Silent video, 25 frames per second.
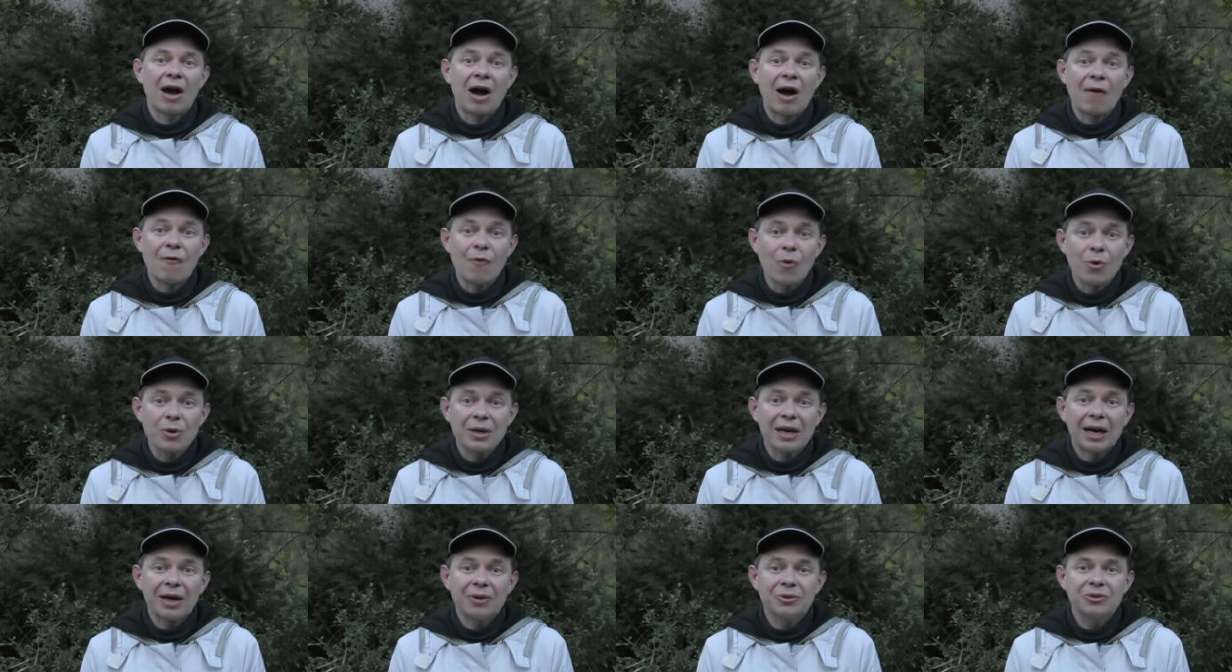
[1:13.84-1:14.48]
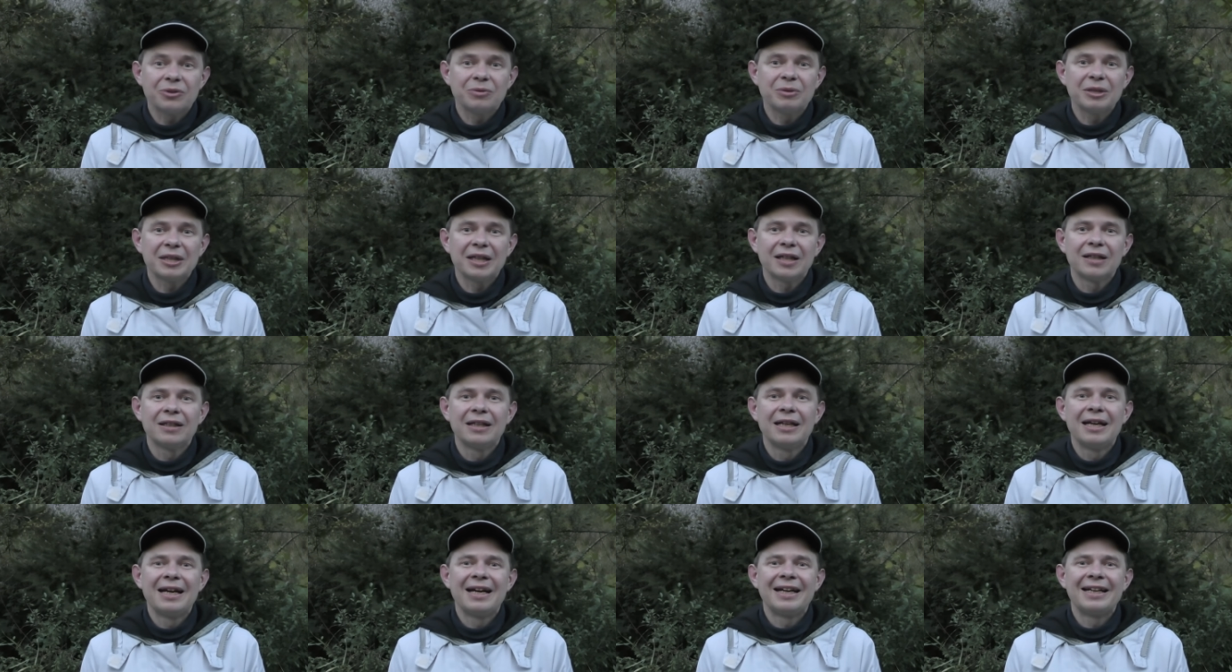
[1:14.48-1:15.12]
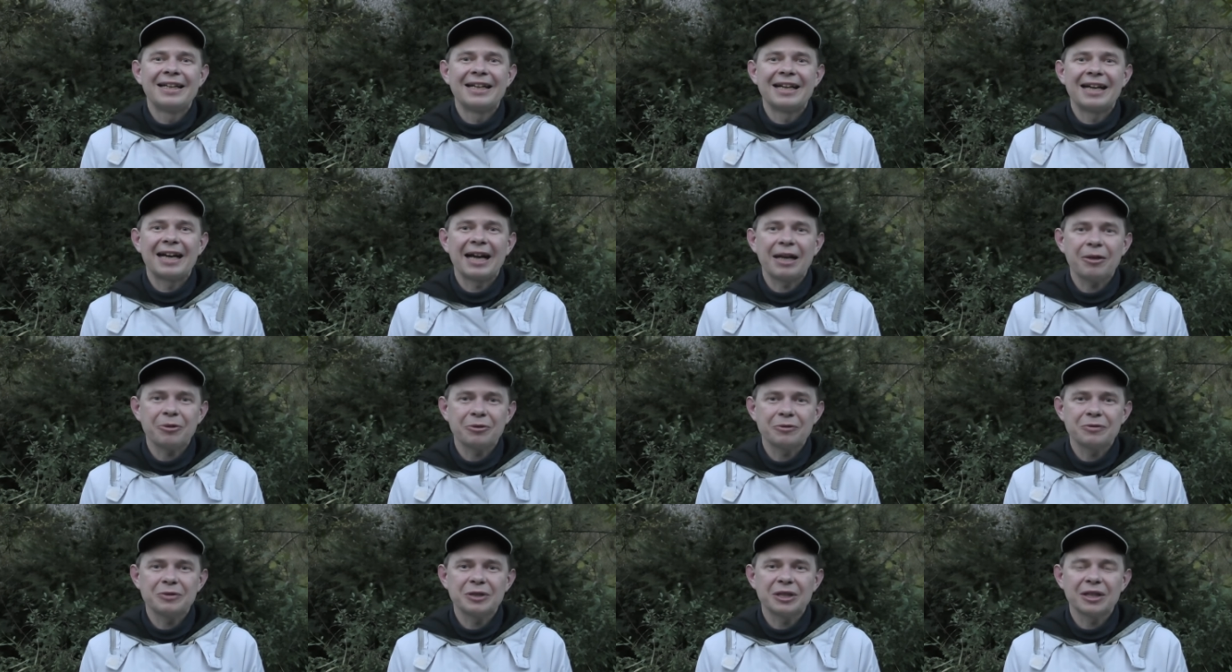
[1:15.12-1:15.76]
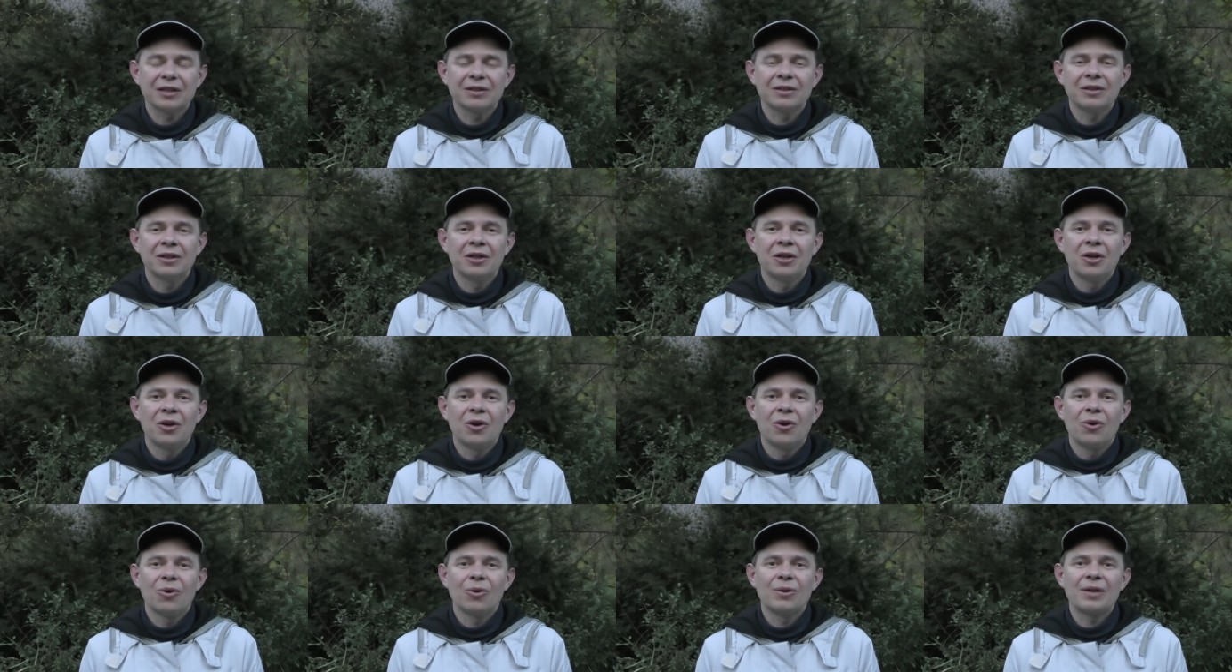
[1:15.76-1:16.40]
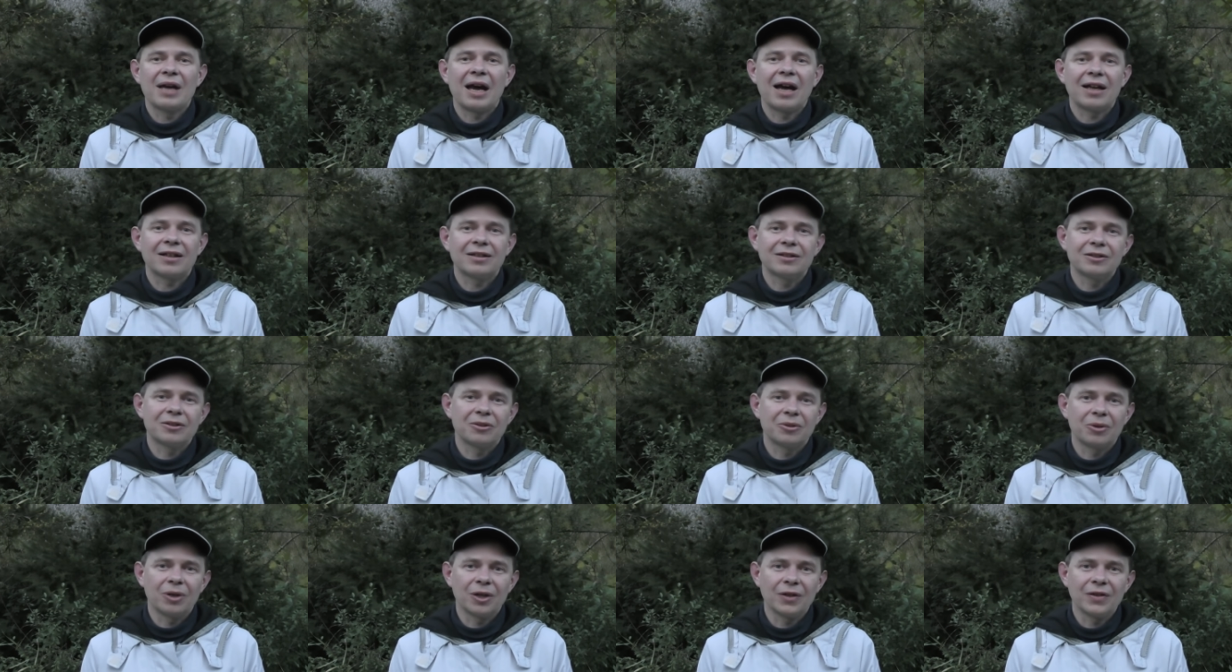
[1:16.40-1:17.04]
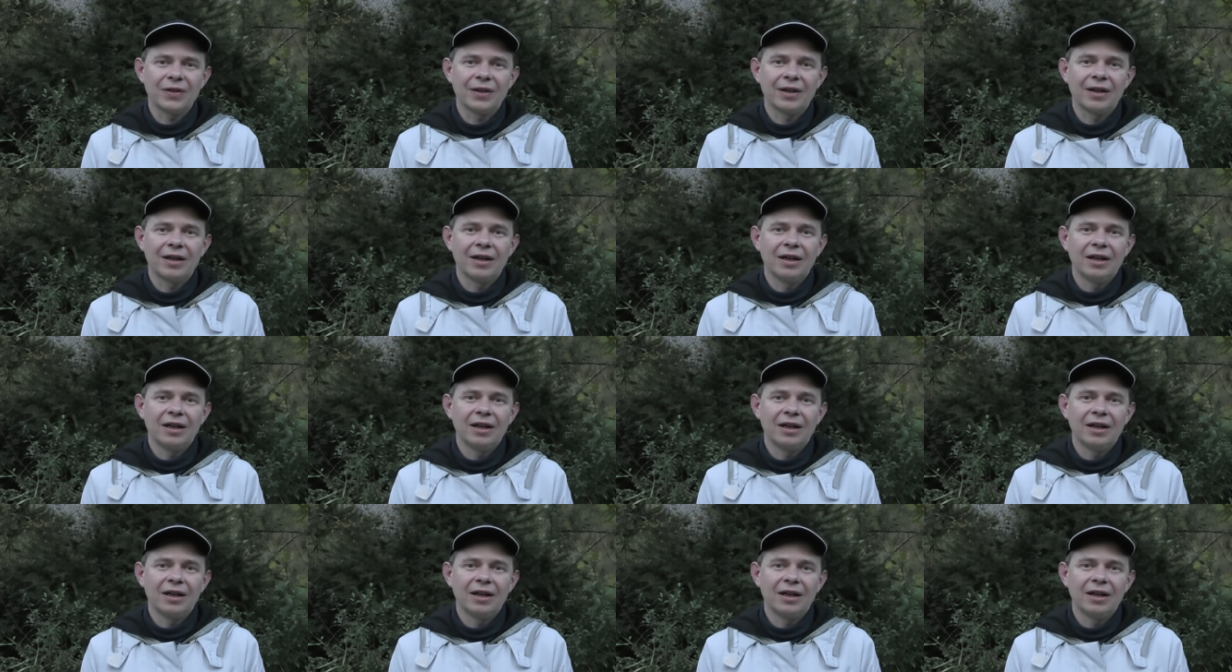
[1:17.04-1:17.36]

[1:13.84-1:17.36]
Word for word: Wohnhaus wieder renovieren und hatten dort